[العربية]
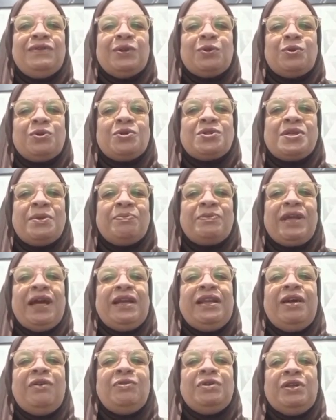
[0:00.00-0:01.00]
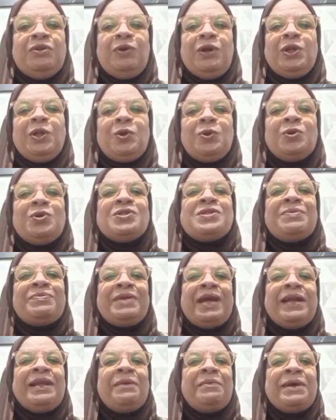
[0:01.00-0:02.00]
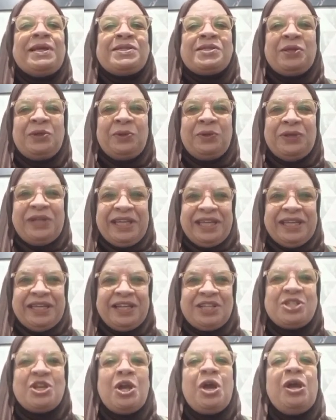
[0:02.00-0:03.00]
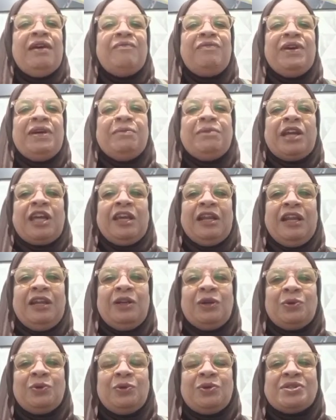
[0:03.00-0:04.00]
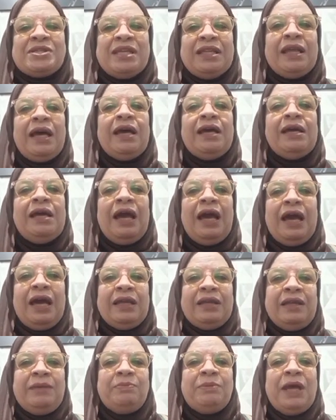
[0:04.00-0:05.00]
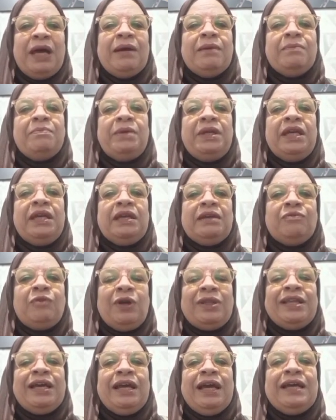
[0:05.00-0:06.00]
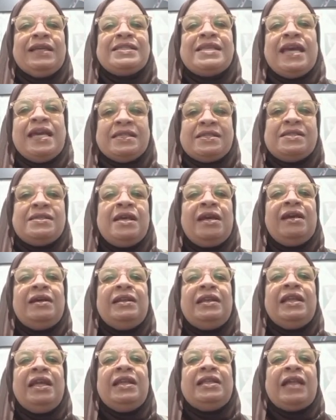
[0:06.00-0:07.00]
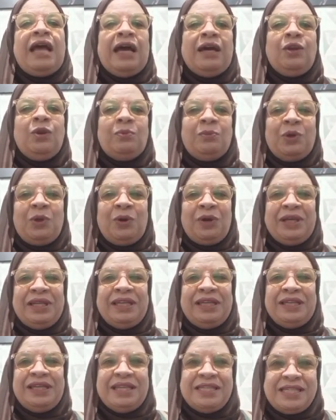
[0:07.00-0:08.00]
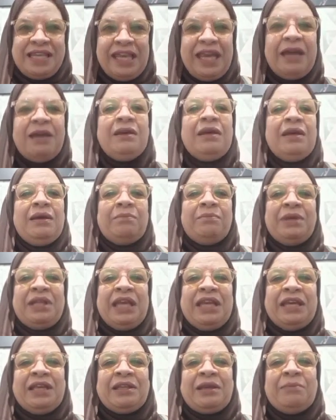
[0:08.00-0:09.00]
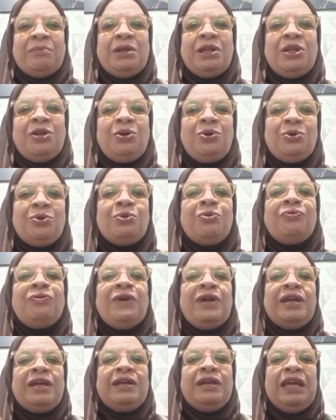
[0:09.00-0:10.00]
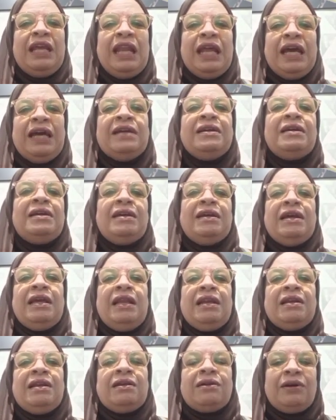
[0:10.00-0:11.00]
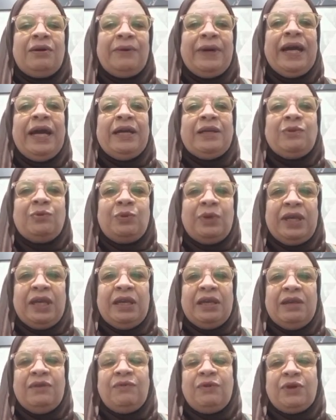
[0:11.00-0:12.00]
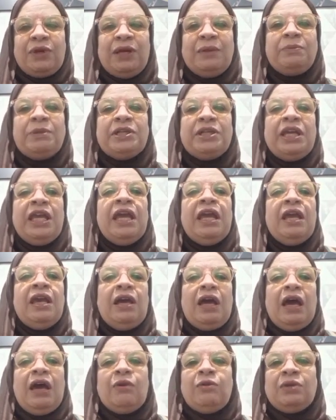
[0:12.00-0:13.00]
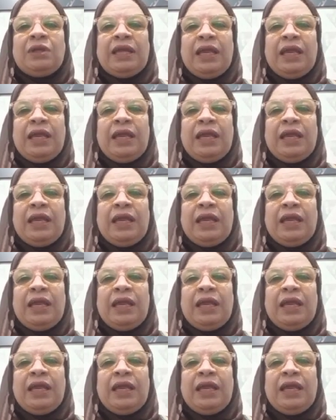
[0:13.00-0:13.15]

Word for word: في الكورس بتاعنا وعنوان الكورس بتاعنا ماستر يور إنجلش في خلال الكورس ده هنبدأ ب وضع أساس لتعلم اللغة الإنجليزية بداية من الحروف إلى القواعد والفوكابلري أو